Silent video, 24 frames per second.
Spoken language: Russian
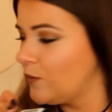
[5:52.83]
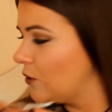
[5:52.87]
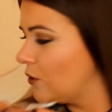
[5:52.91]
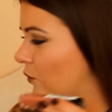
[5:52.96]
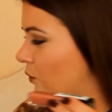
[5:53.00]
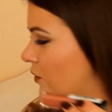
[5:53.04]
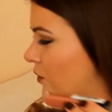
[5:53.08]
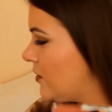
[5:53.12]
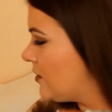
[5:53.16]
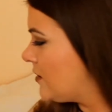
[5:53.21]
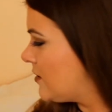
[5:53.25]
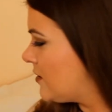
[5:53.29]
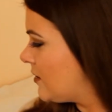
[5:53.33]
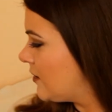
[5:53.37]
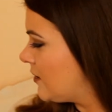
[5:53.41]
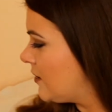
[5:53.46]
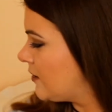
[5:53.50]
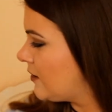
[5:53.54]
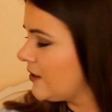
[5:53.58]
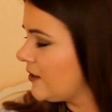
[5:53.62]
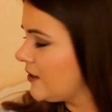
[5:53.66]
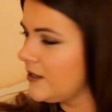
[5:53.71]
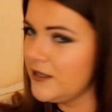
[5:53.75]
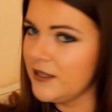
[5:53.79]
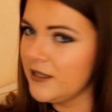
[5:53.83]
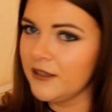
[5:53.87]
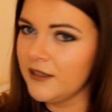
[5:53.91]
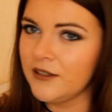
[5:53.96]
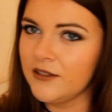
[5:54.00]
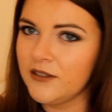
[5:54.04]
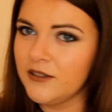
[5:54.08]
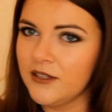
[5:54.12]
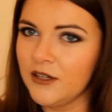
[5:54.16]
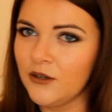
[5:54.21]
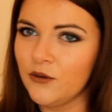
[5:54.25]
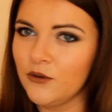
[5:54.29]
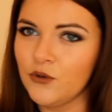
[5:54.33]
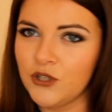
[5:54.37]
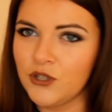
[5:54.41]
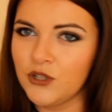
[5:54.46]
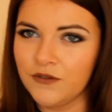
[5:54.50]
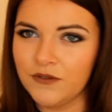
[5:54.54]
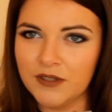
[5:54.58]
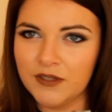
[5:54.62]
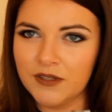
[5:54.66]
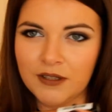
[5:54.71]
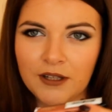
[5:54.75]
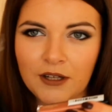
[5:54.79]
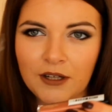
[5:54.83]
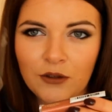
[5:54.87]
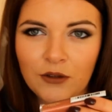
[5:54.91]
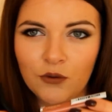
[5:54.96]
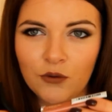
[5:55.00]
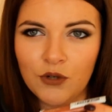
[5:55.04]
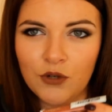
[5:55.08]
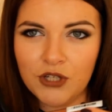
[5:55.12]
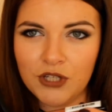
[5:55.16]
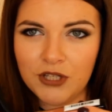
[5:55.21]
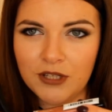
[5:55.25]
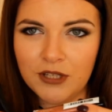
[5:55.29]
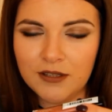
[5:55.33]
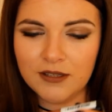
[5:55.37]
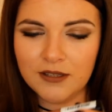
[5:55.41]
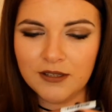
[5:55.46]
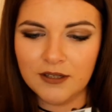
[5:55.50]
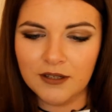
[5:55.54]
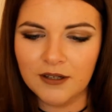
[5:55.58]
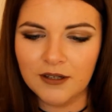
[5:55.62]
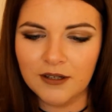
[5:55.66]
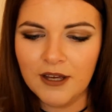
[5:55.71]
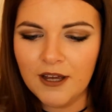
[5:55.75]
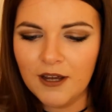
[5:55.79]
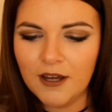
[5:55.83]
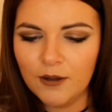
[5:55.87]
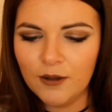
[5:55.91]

Приходится это делать, я уже взяла ножницы,